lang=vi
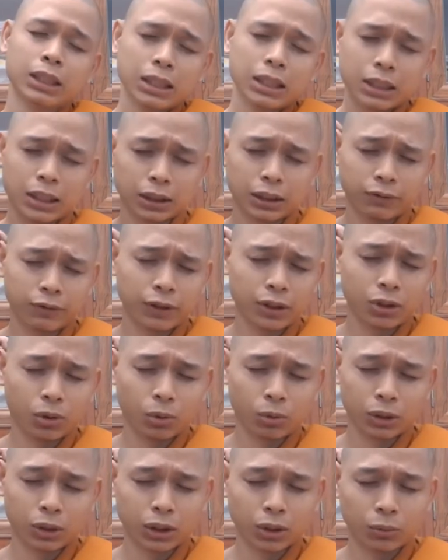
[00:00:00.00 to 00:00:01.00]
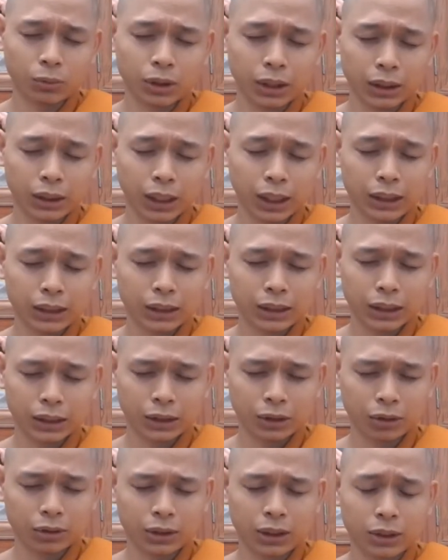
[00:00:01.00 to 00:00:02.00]
những cái ví dụ để cho quý vị thấy là
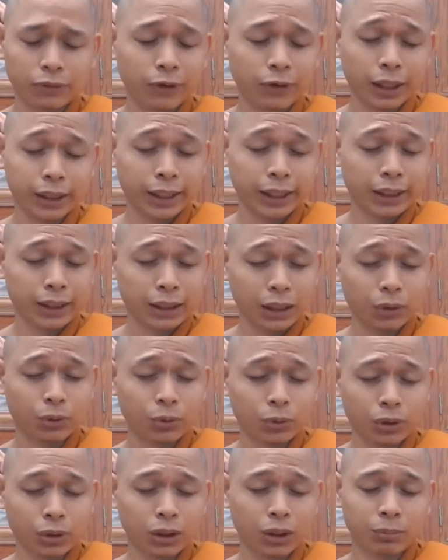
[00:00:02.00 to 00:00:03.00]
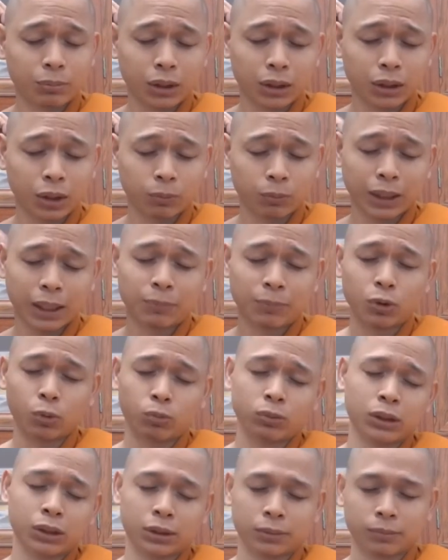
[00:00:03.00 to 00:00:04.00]
do chi phần khác nhau cho nên mình không thể áp dụng
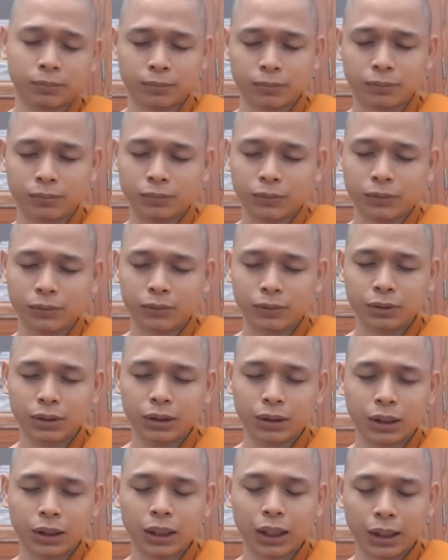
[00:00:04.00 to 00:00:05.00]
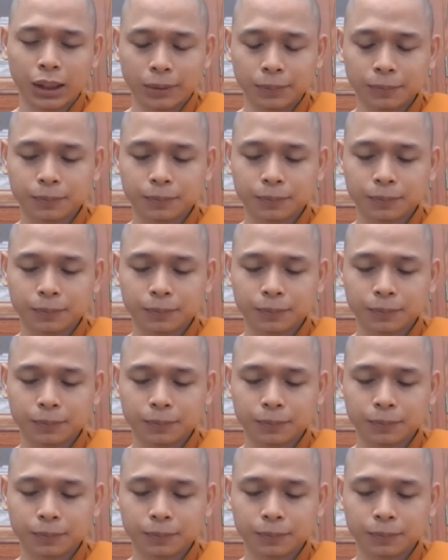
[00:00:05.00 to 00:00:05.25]
được như thế này